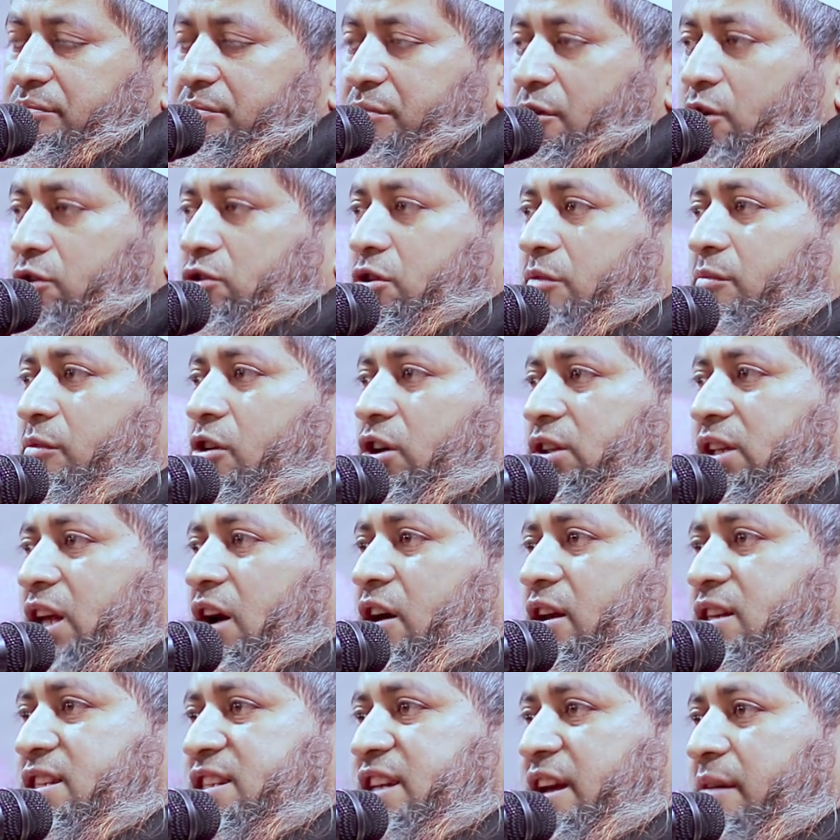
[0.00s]
প্রথম
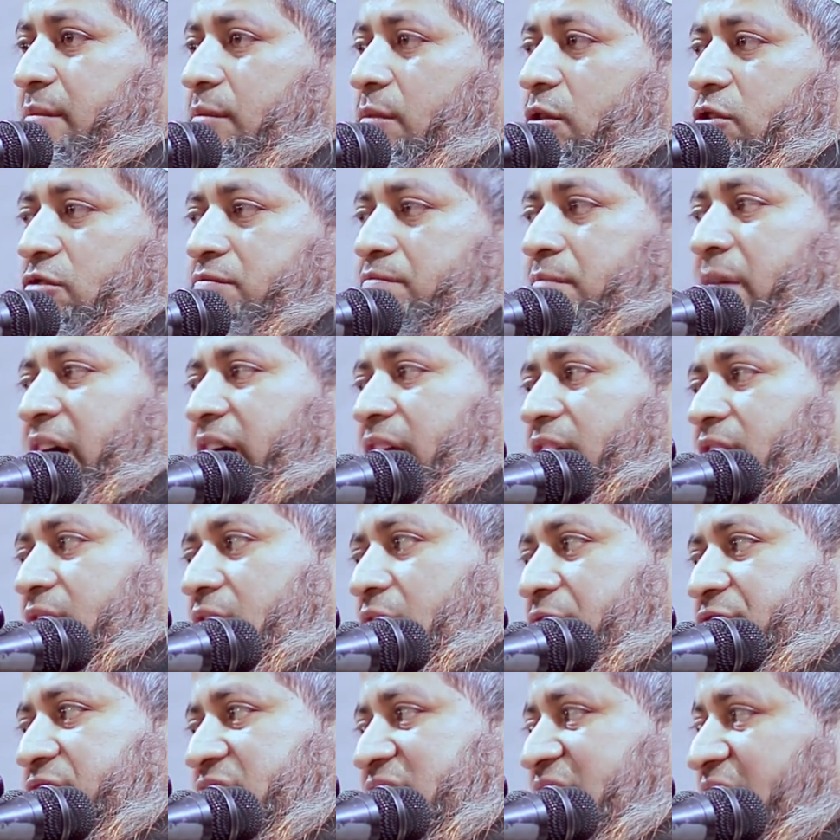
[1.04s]
কথা হচ্ছে ইন
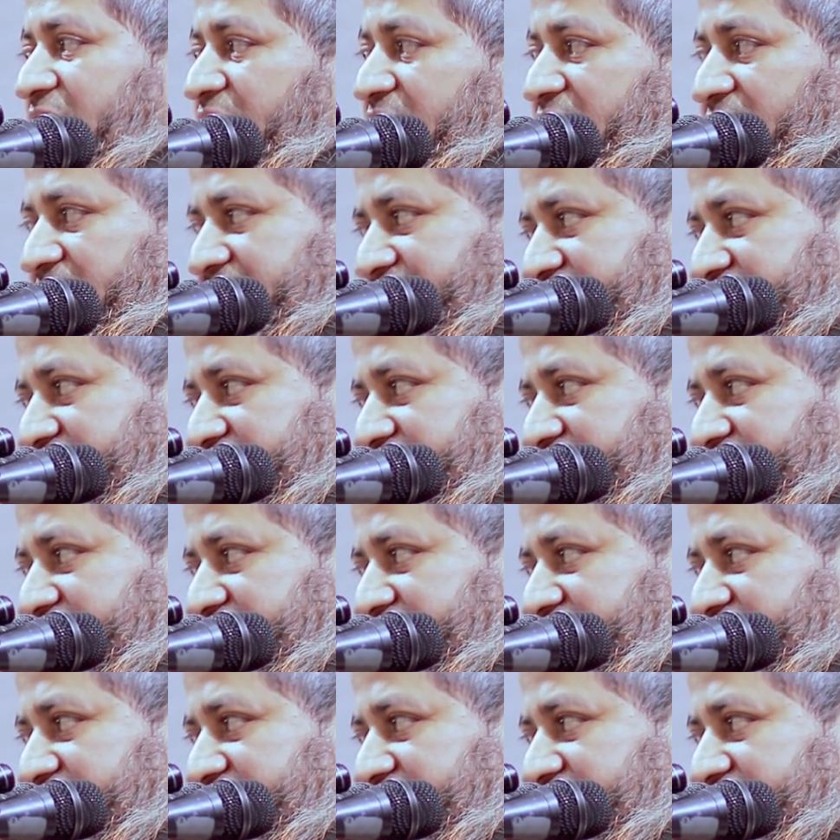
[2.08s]
নফসকে